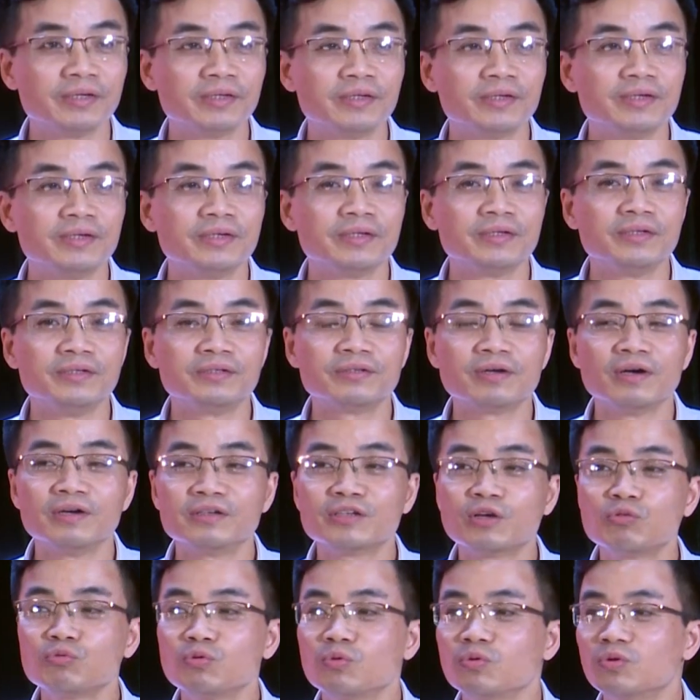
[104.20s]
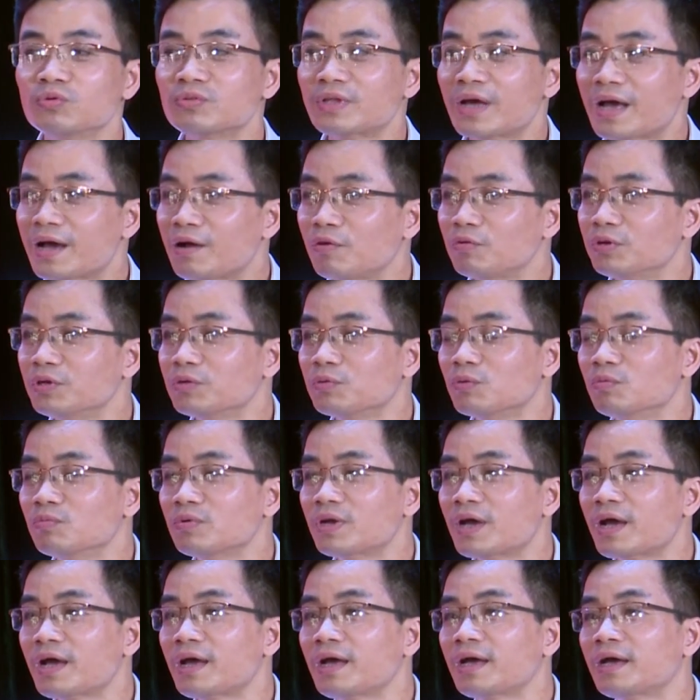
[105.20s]
chuyển biến quan trọng. Ở các
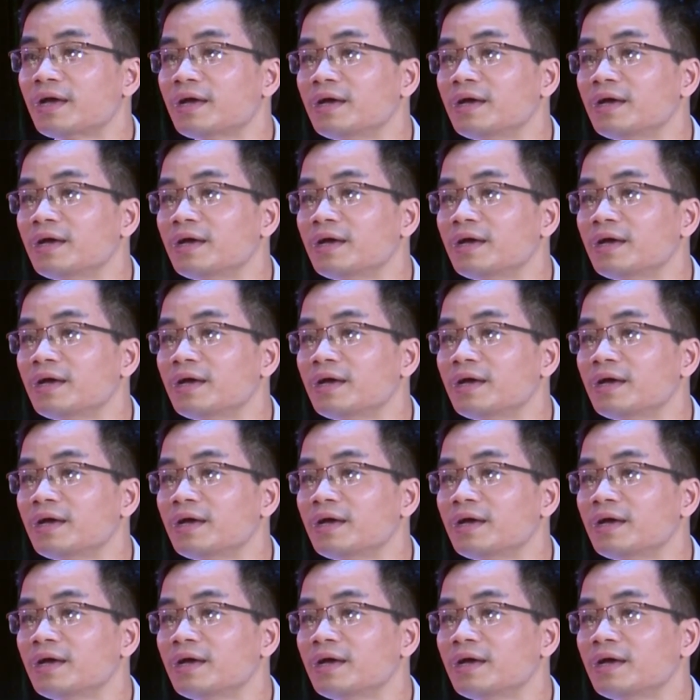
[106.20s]
trường đại